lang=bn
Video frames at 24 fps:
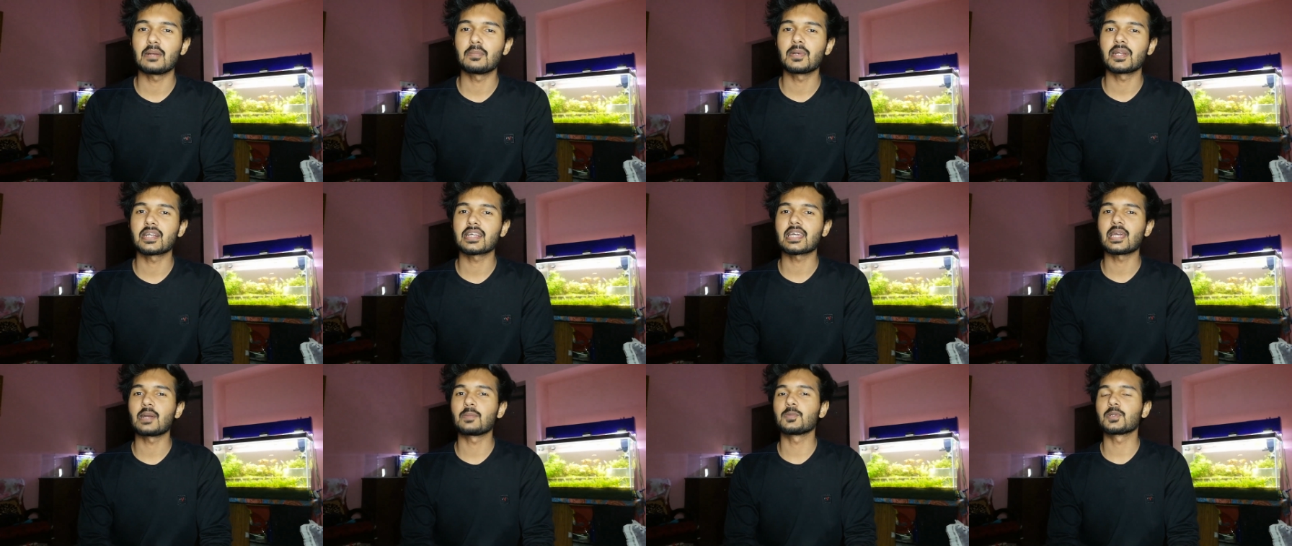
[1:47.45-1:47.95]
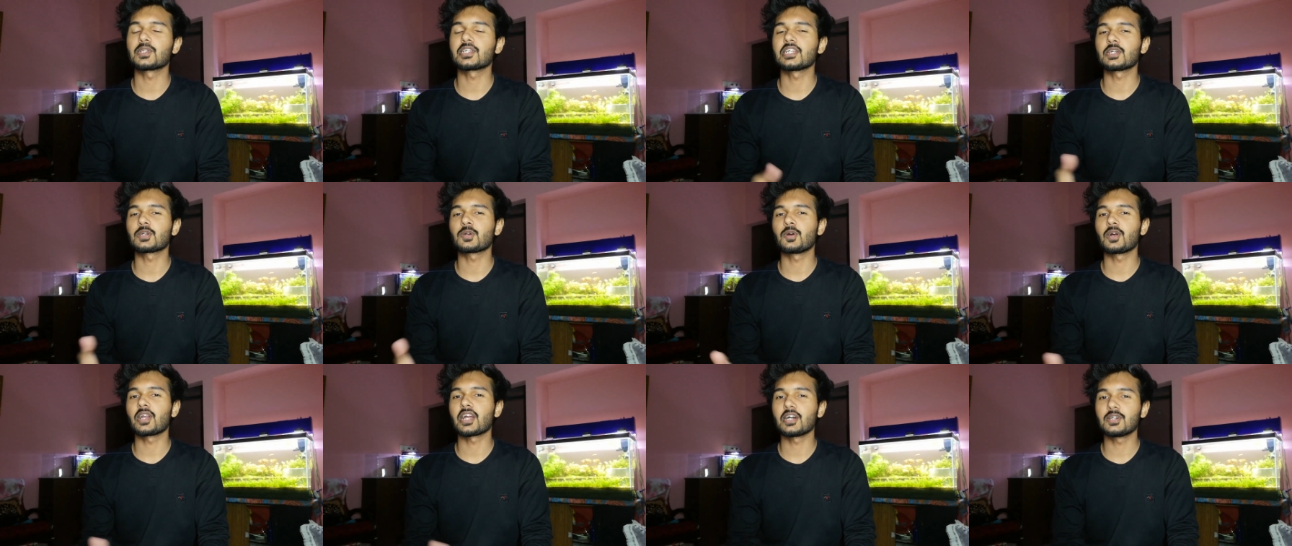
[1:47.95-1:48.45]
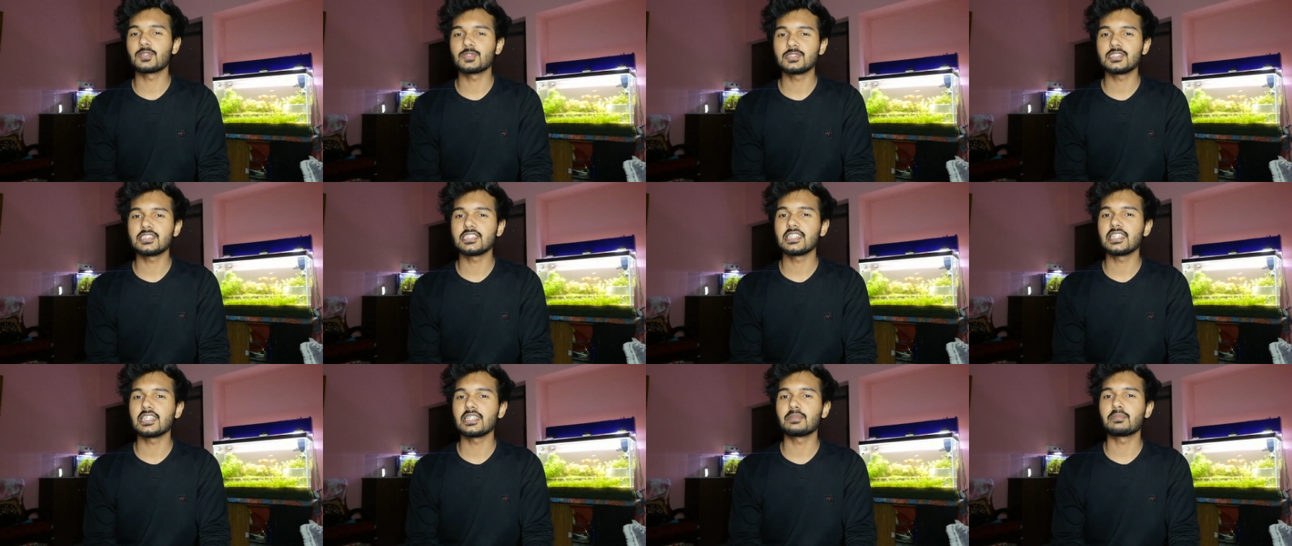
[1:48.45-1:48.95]
আমার কেমন কি করা
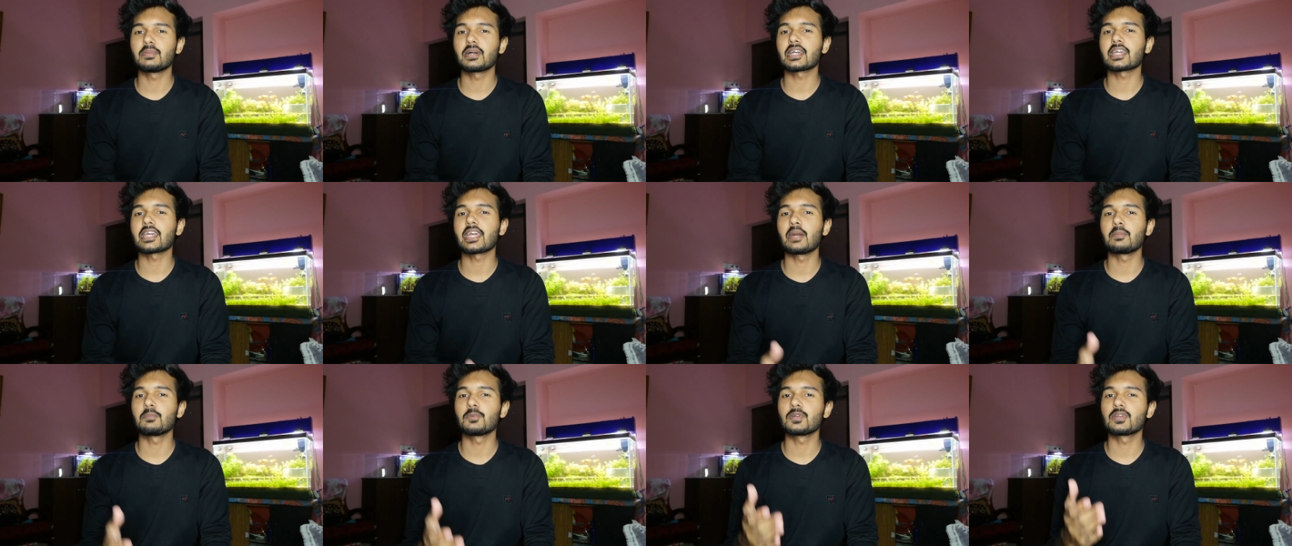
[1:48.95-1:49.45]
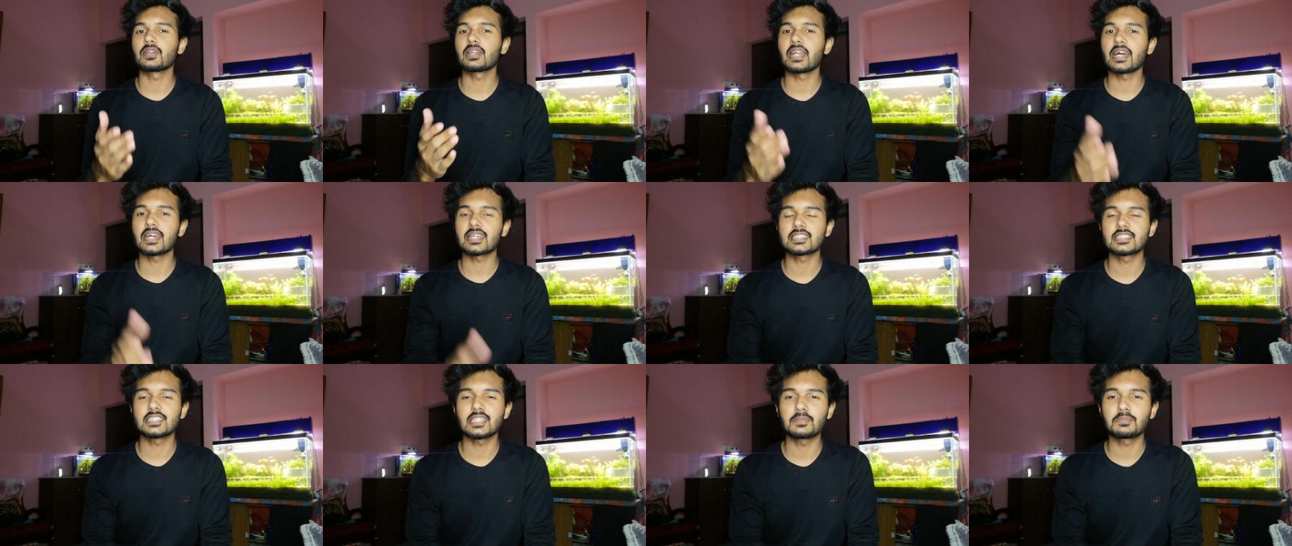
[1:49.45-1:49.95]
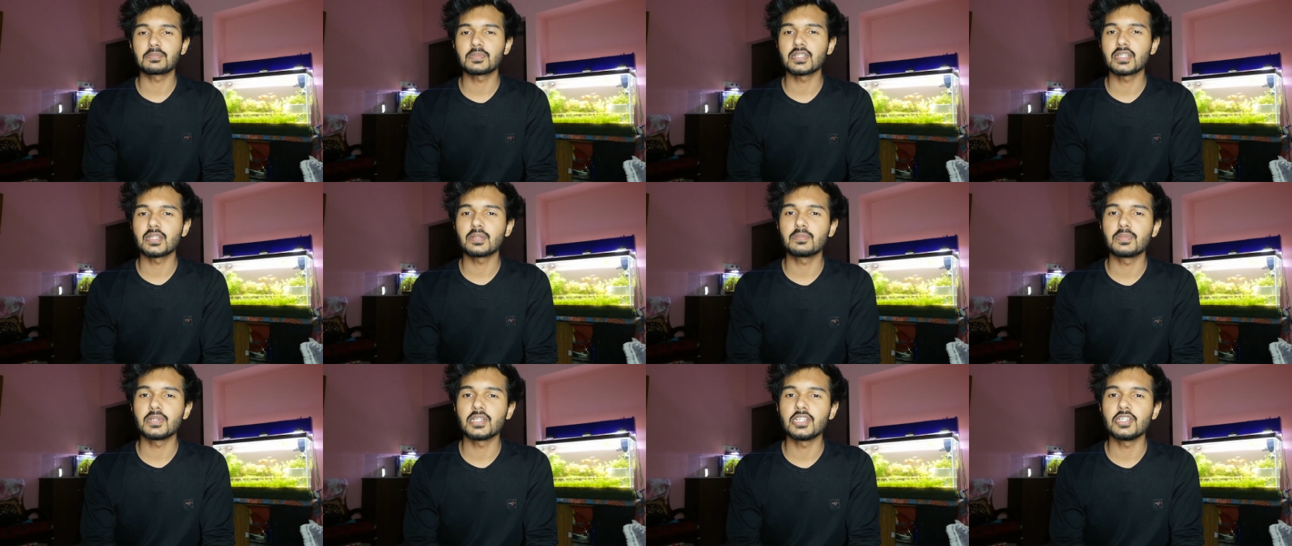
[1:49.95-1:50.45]
উচিত বা কেমন লাগছে
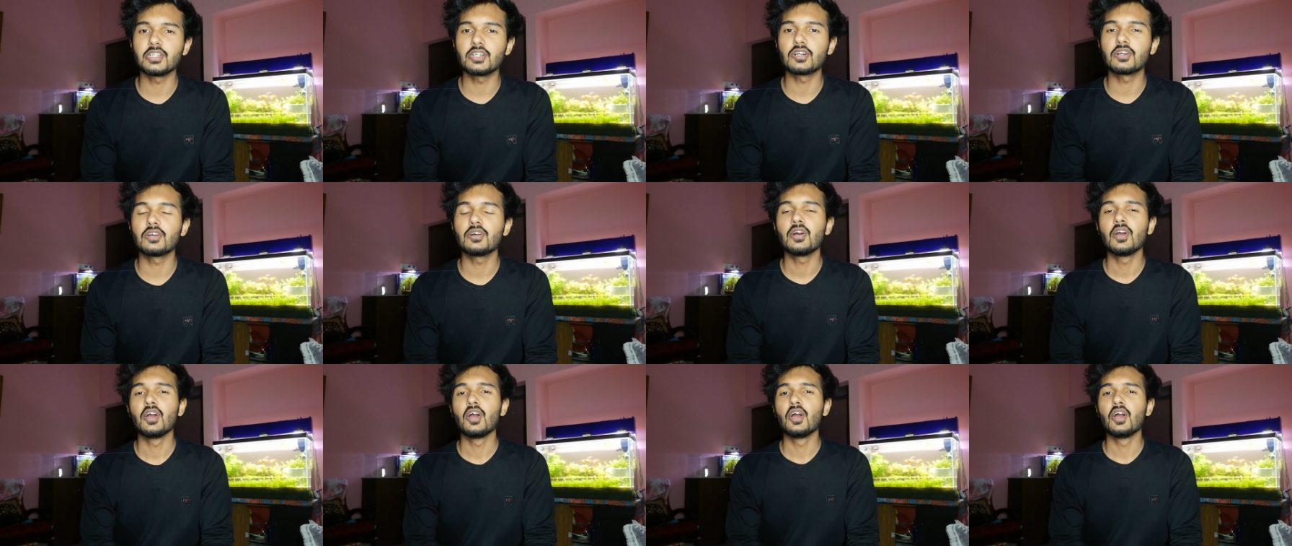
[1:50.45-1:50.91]
আপনাদের ভিডিও